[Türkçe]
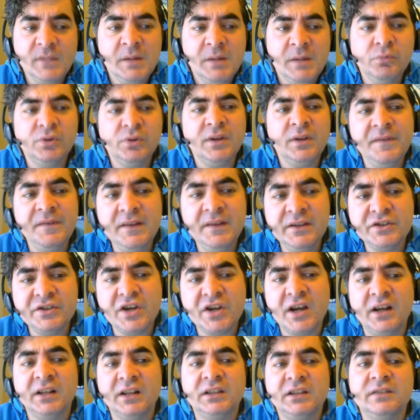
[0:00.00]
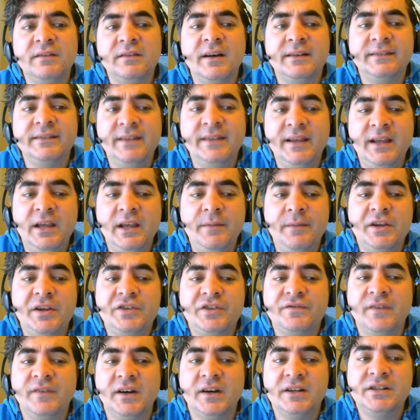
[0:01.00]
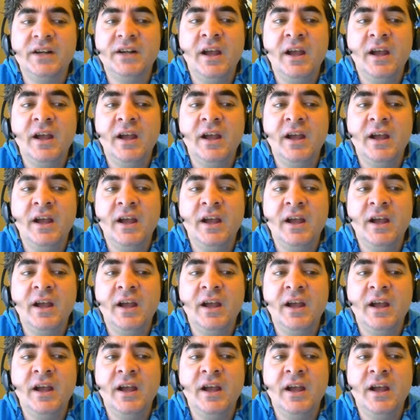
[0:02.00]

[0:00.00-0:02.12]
Burada fil c6 var, d5 var.